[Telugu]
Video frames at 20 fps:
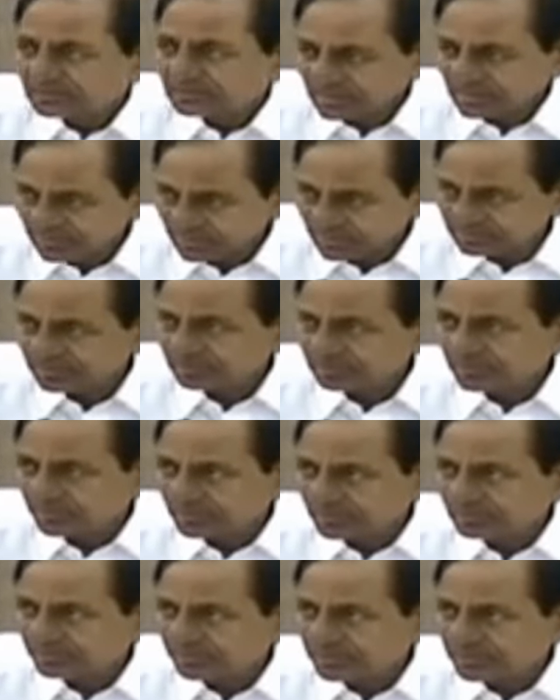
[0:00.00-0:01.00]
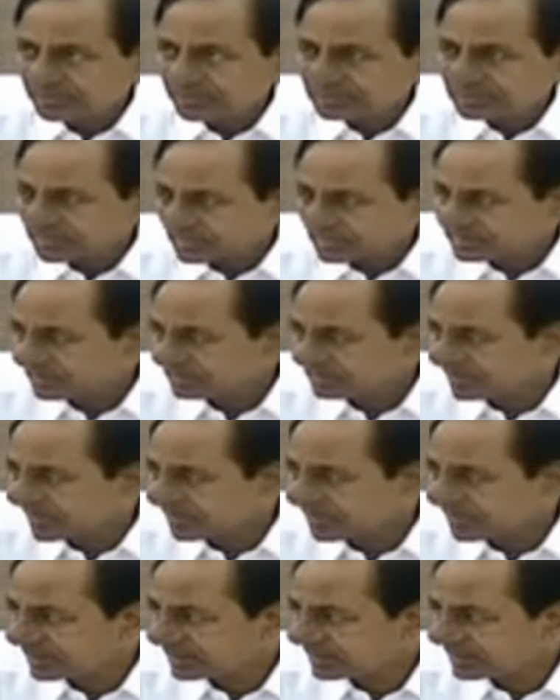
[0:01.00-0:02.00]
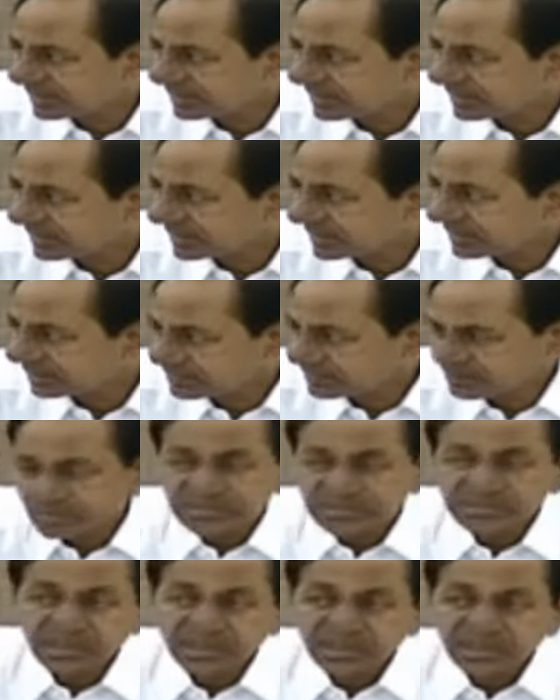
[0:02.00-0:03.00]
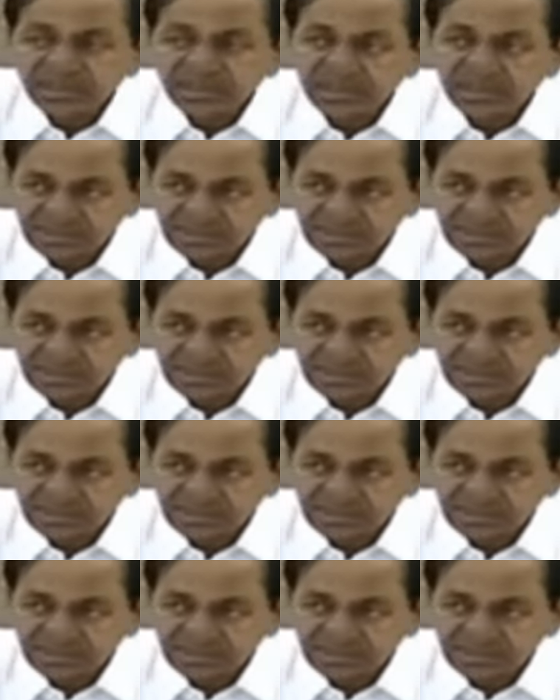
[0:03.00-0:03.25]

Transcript: జరిగినటువంటి మరో ఇంపార్టెంట్ చర్చ కూడా తొలిసారిగా